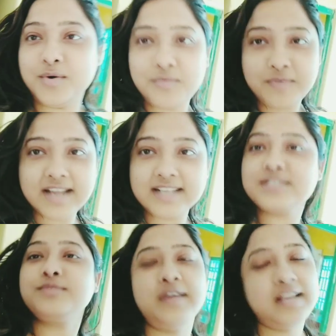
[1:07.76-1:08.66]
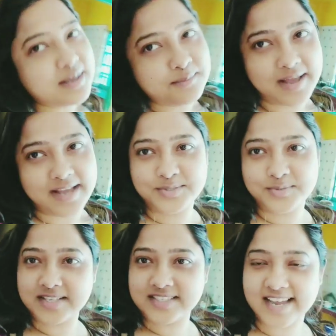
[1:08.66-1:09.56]
ফ্রেন্ডস ওয়েলকাম ব্যাক টু
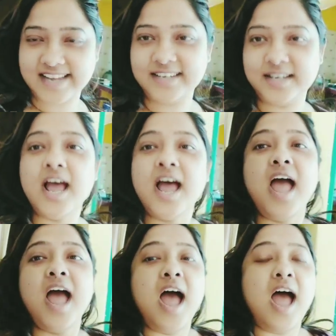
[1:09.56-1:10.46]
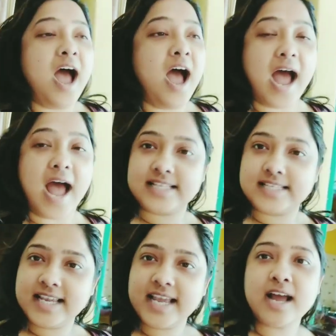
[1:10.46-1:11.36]
আর চ্যানেল
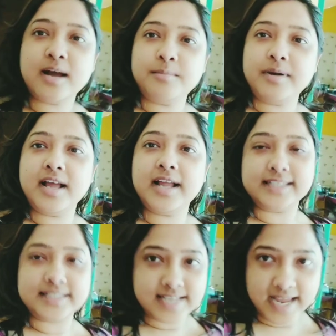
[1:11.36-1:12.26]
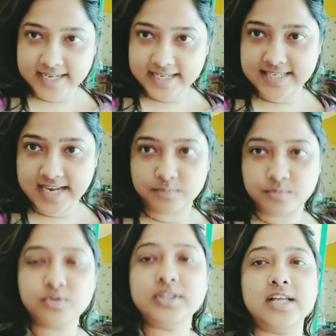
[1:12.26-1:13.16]
আজকে আমরা একটা জায়গায় যাব
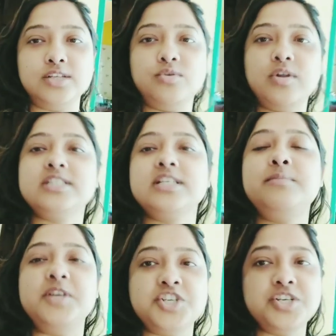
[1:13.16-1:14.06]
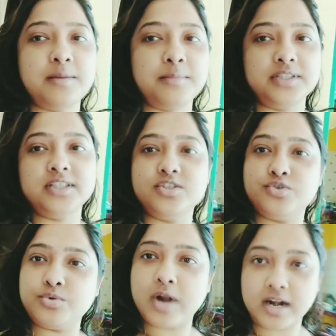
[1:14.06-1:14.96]
তাই জন্য আজকে বেশি আমাদের
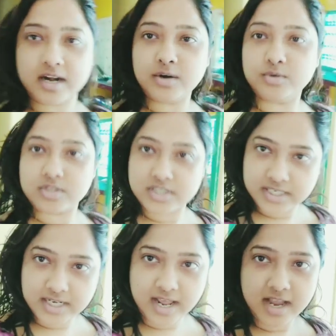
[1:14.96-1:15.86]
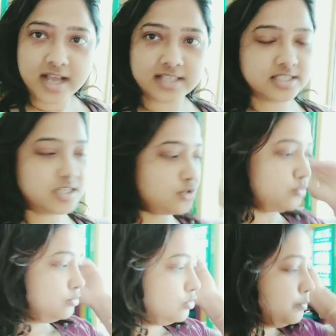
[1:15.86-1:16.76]
কিছু রান্না হচ্ছে না আজকে
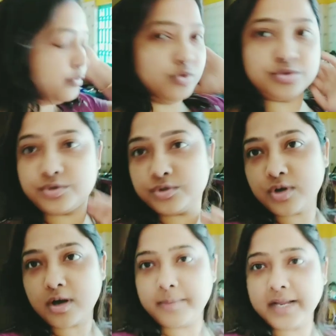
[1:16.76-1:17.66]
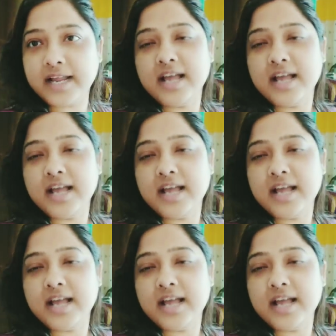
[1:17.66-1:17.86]
শুধু পোস্ত হবে